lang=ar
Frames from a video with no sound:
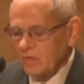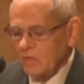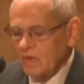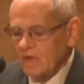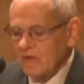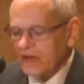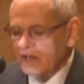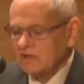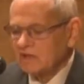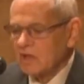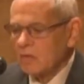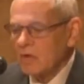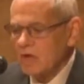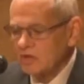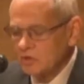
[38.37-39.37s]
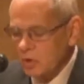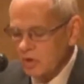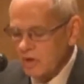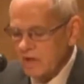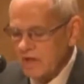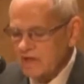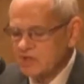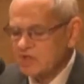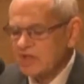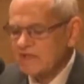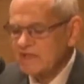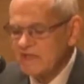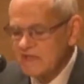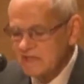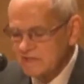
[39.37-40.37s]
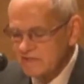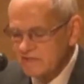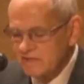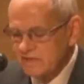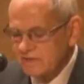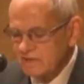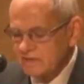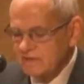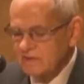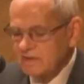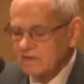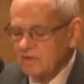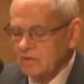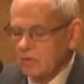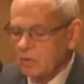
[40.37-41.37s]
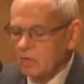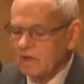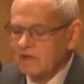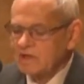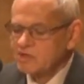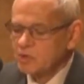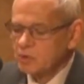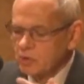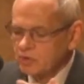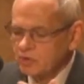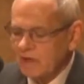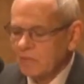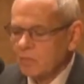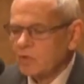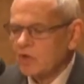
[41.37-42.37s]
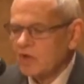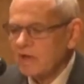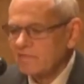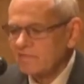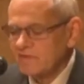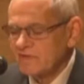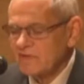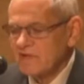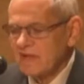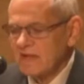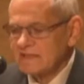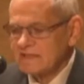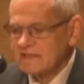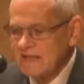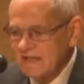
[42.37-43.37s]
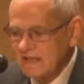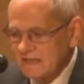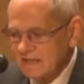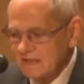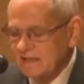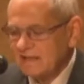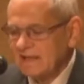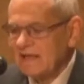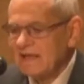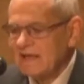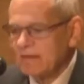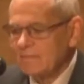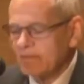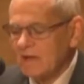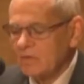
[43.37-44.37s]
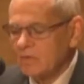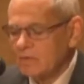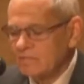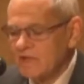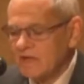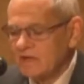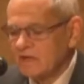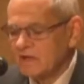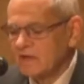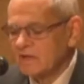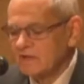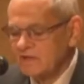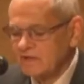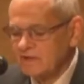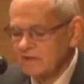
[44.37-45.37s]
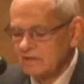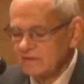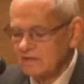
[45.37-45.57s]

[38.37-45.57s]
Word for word: والتواضع الشديد والصوت المنخفض أثناء الكلام أو إبداء الرأي